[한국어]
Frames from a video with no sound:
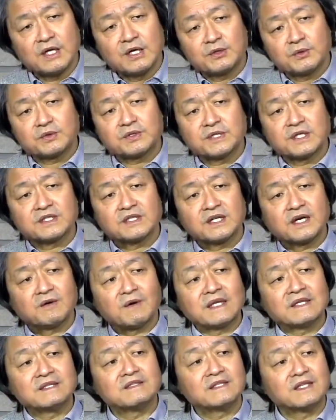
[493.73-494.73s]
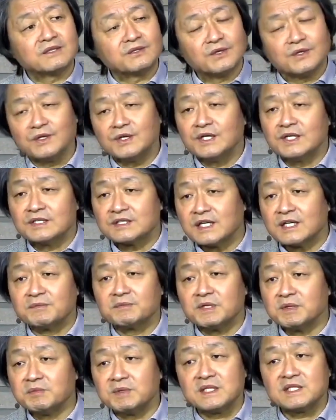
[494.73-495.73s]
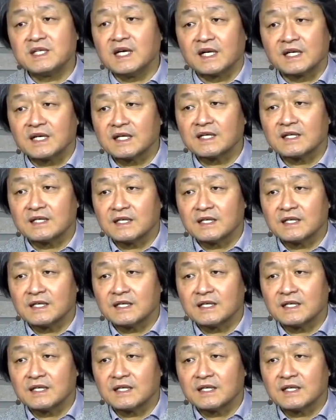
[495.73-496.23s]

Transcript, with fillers: 독생자가 왔는데도 사람들이 믿지 않았기